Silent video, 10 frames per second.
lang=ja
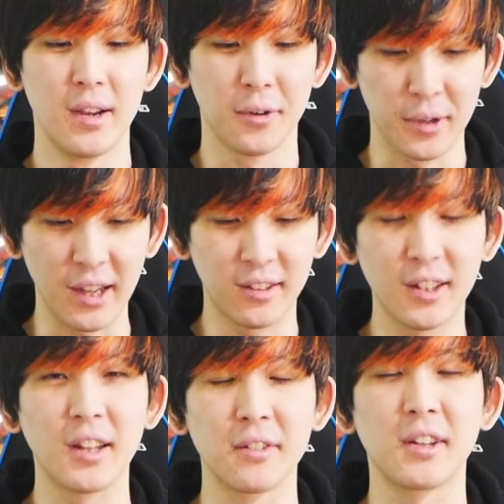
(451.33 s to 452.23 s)
やっ
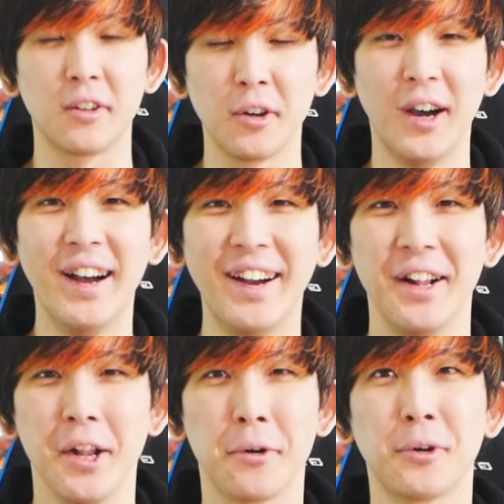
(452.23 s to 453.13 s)
てたんですけど
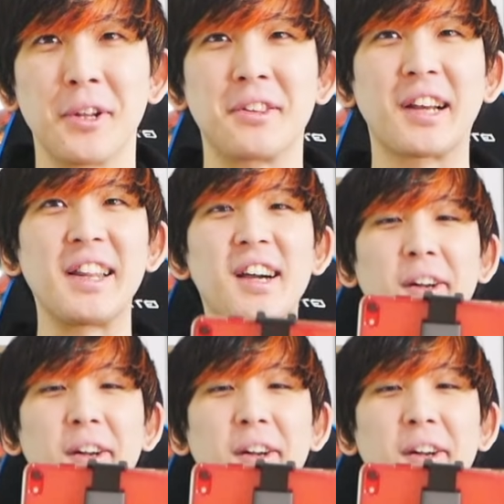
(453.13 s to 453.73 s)
風呂に浸かりなが